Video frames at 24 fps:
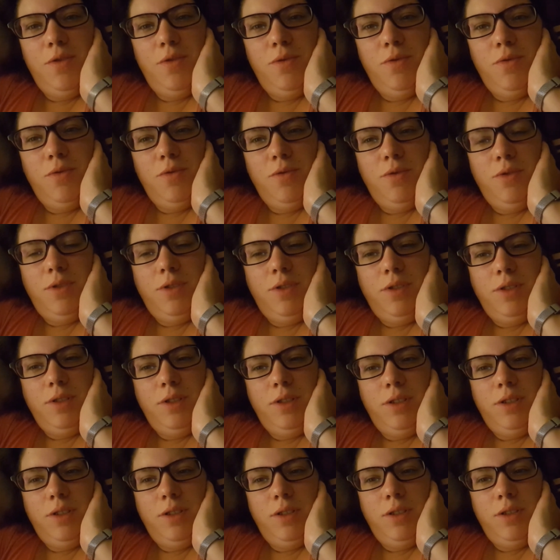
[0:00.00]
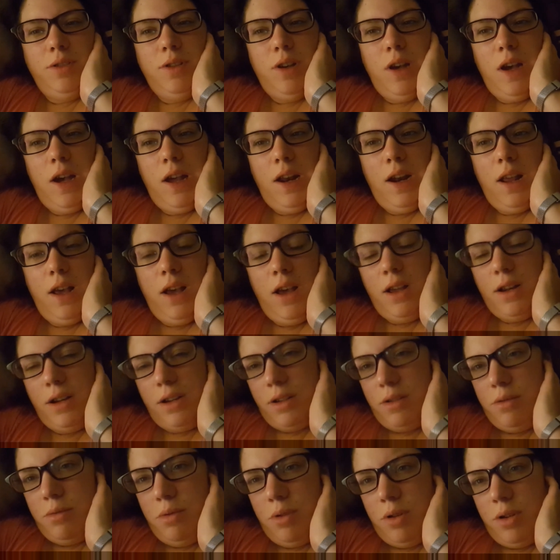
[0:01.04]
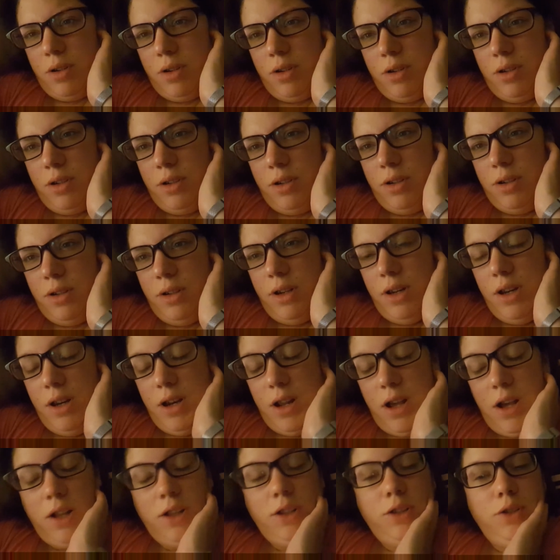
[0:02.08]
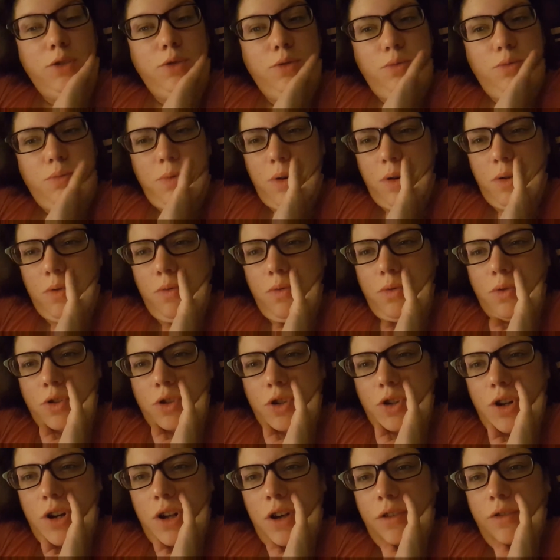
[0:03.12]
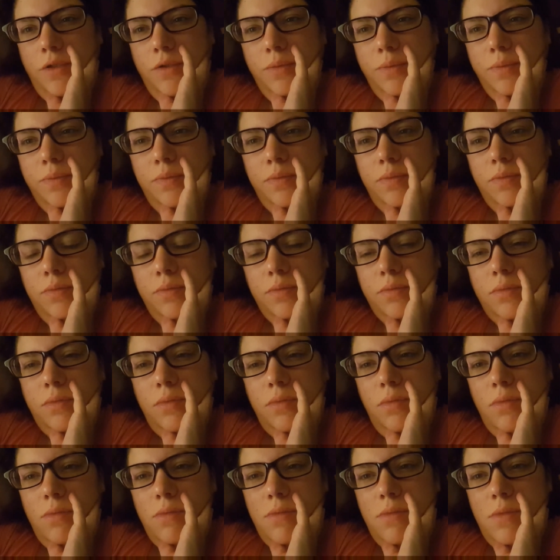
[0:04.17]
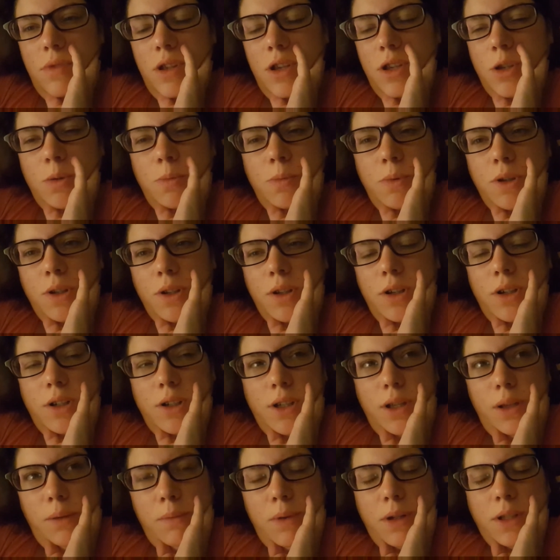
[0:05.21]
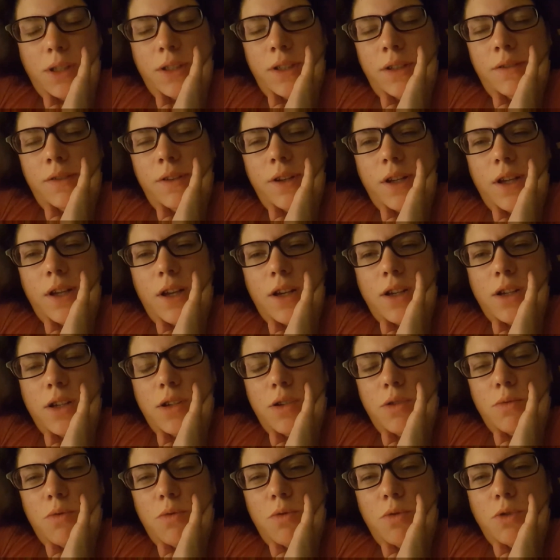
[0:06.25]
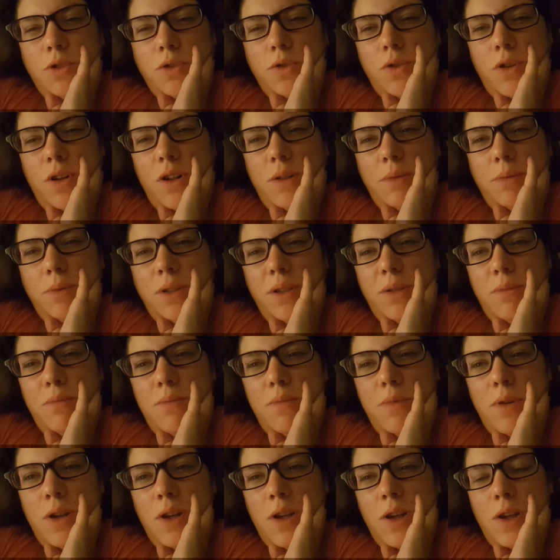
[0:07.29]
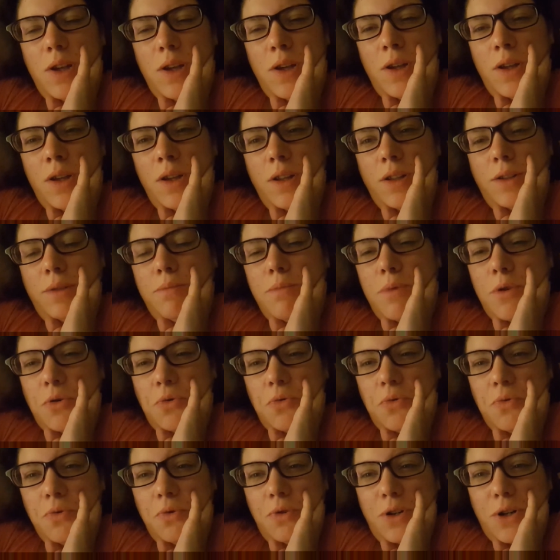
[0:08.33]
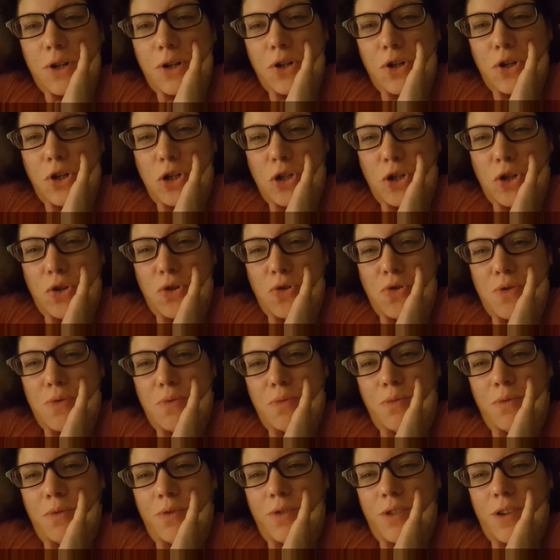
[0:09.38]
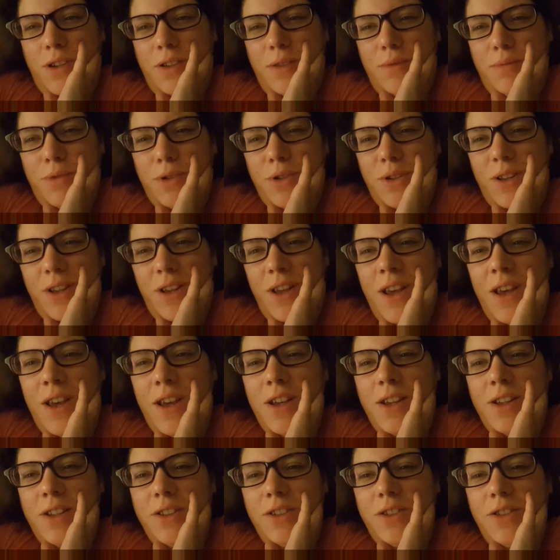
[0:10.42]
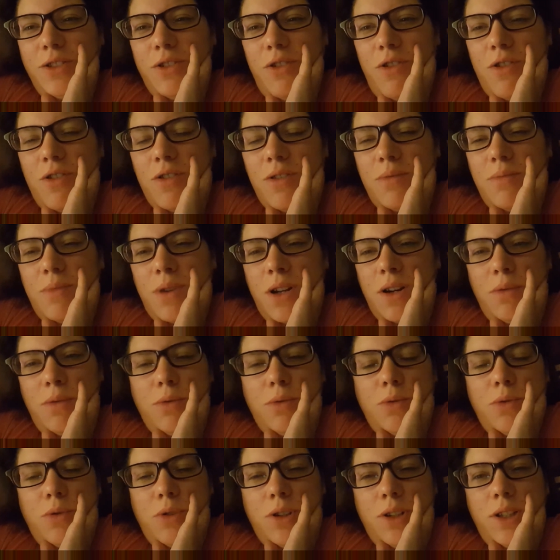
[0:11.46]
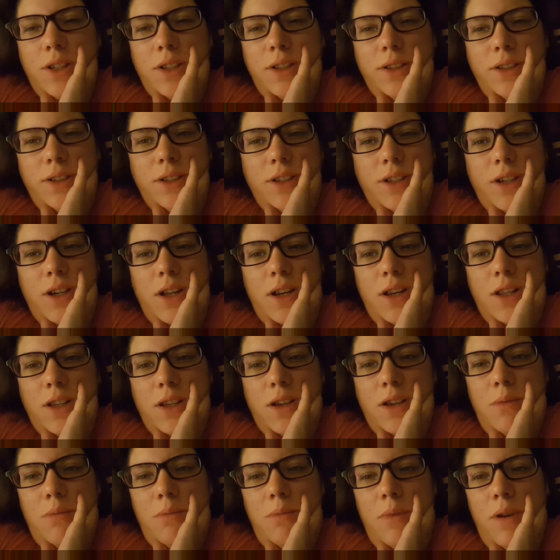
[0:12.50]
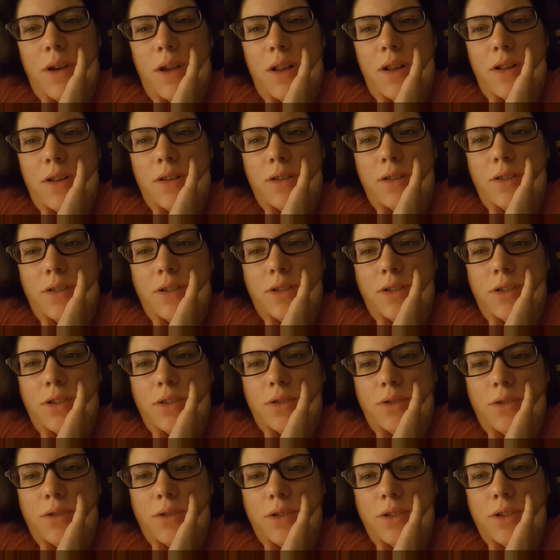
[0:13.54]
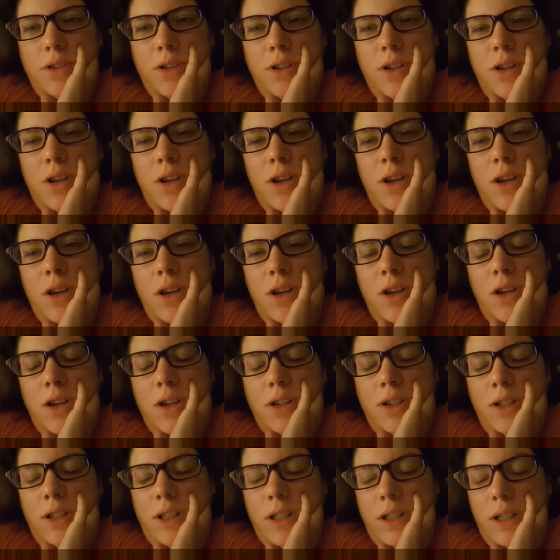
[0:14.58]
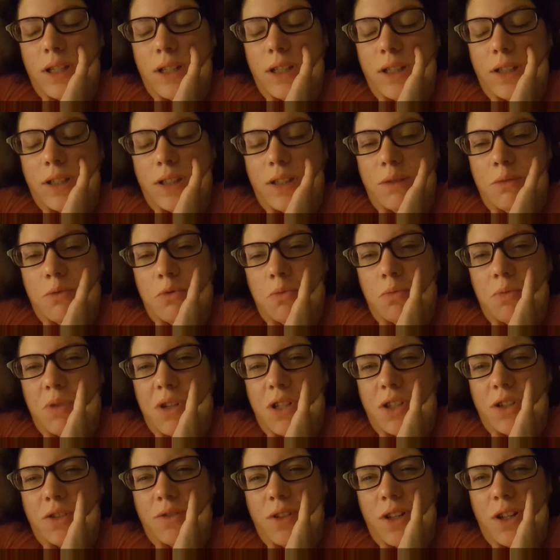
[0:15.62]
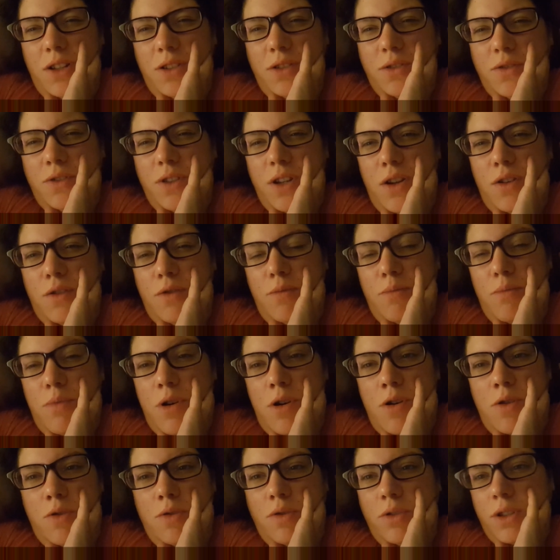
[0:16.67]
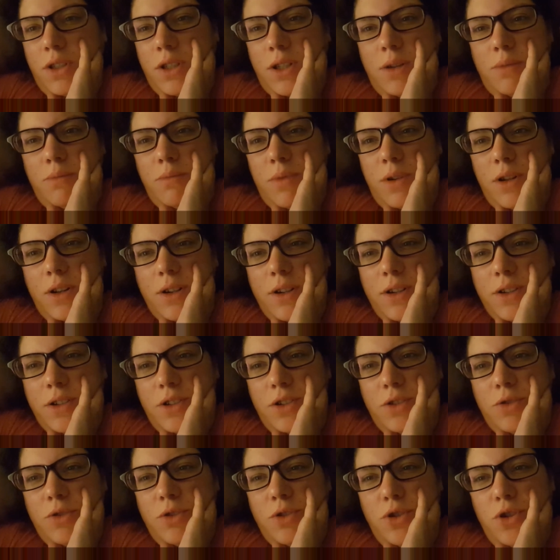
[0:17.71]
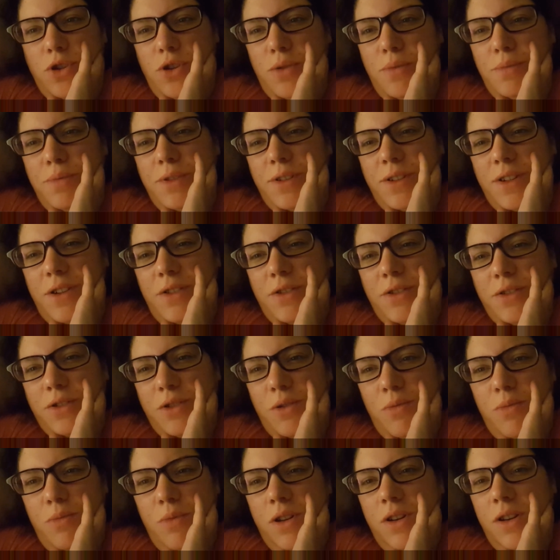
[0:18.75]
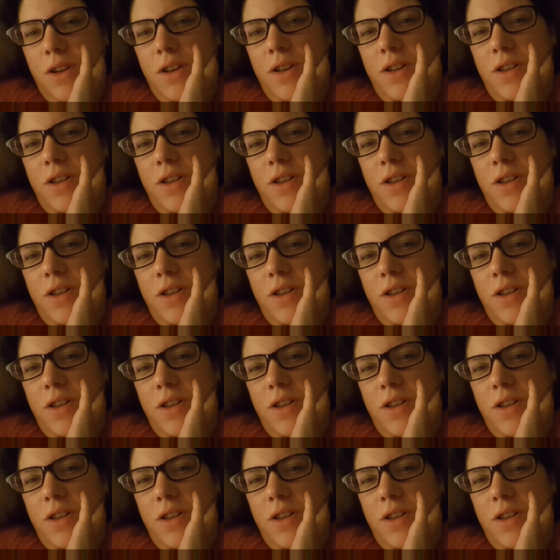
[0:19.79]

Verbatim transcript: Und äh, Hannah hat aber die Nacht super gut geschlafen bin gerade eben, als der Wecker ging, kurz vor halb sieben, erstmal runtergestürmt, weil ich mich Sorgen gemacht habe. Oh Gott, die hat sich gar nicht gemeldet und die dreht sich im Moment wieder so viel auf dem Bauch und ich habe mir halt natürlich das Schlimmste ausgemalt.